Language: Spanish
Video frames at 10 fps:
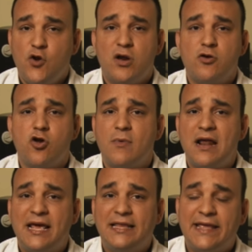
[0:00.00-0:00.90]
No es
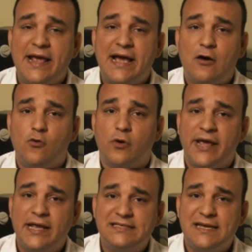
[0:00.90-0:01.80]
normal que tenga
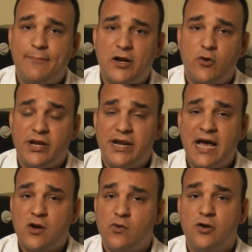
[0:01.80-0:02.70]
urgencia para orinar,